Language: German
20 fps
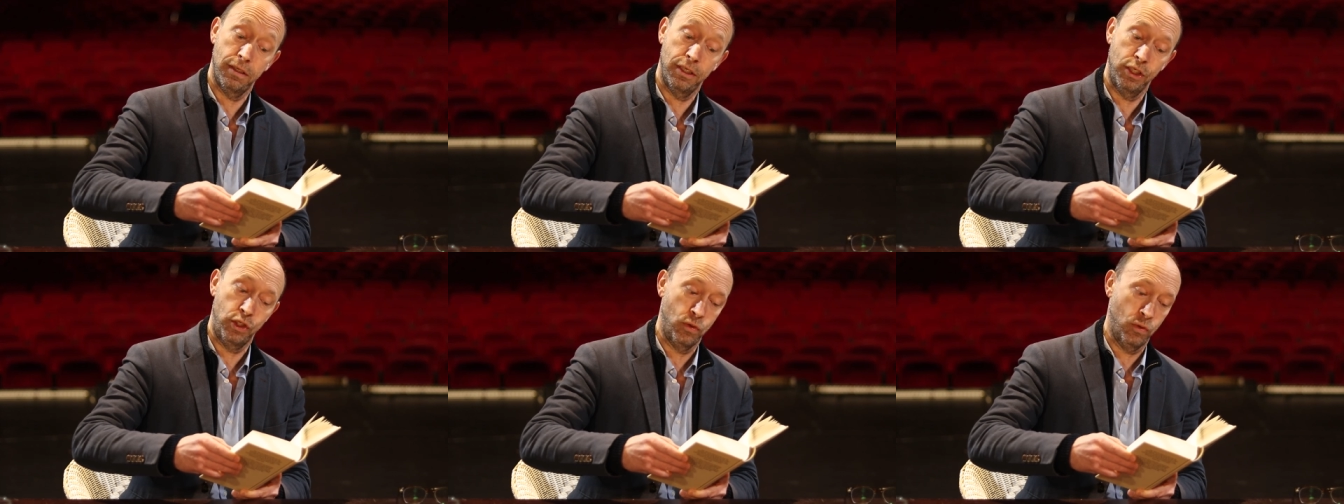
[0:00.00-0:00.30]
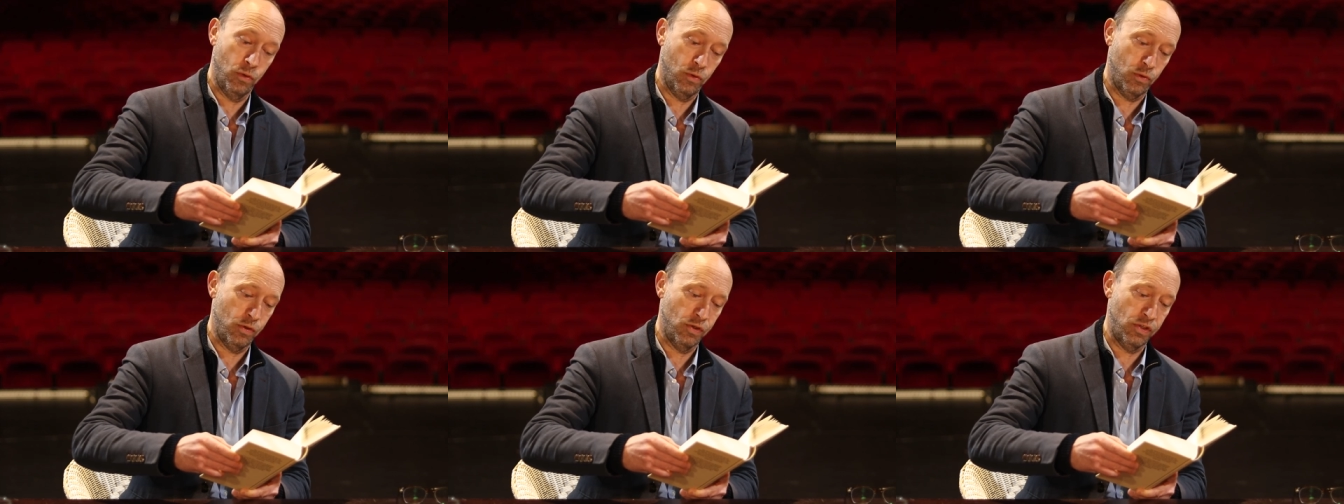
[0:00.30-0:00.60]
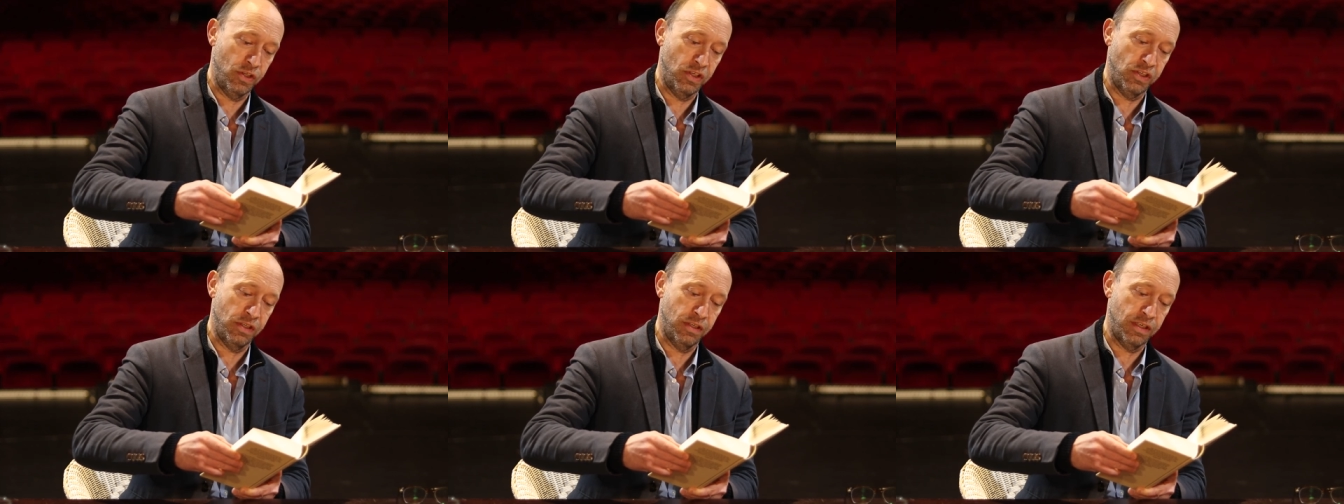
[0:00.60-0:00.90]
Ich höre,
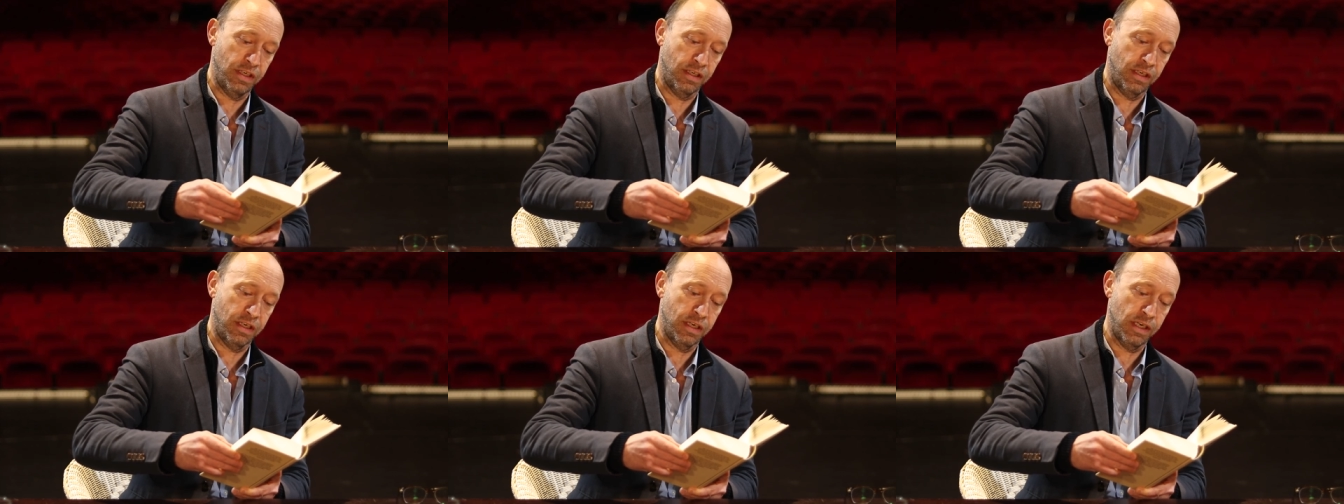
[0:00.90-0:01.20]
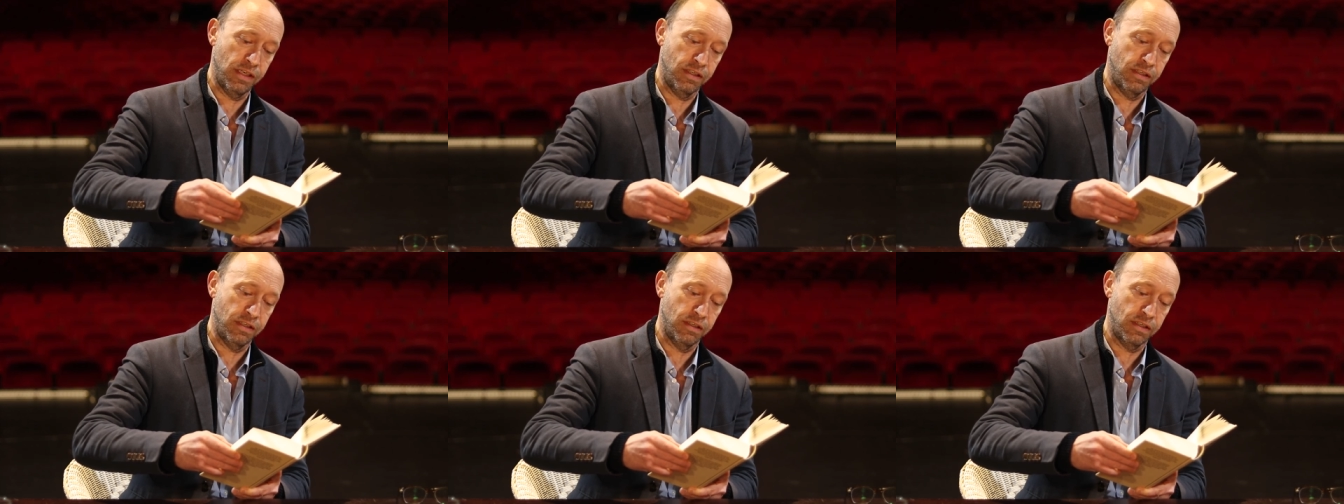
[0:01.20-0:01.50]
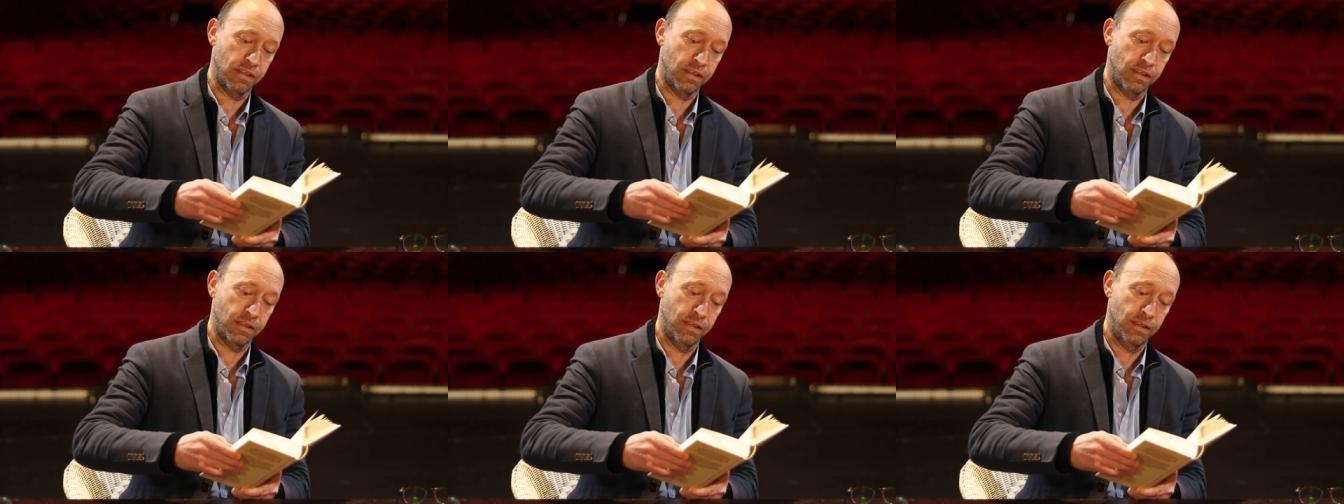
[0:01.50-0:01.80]
Sie sind
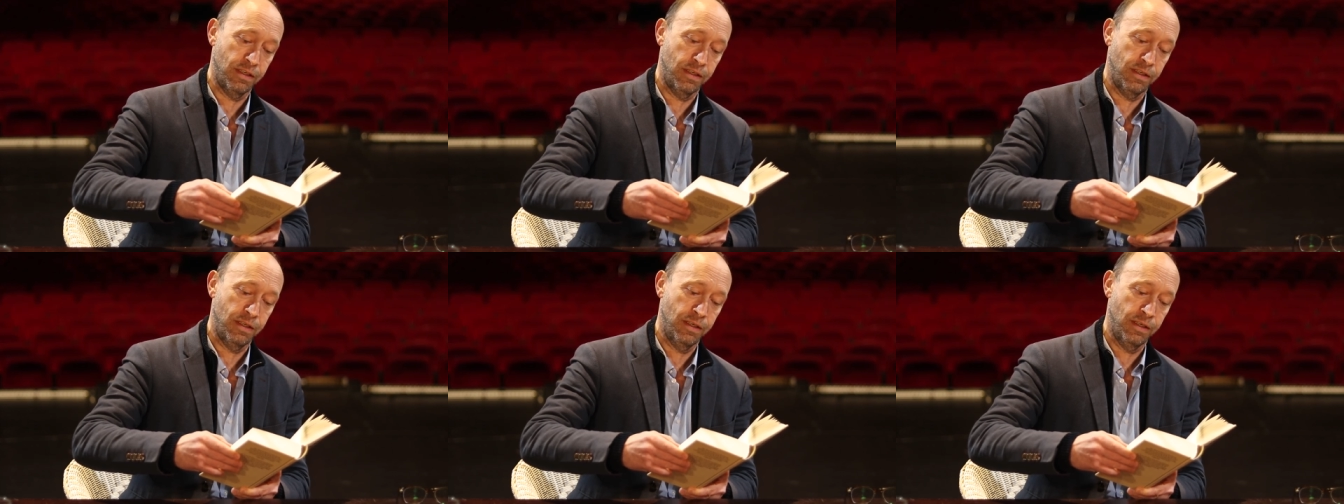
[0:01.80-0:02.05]
erkältet.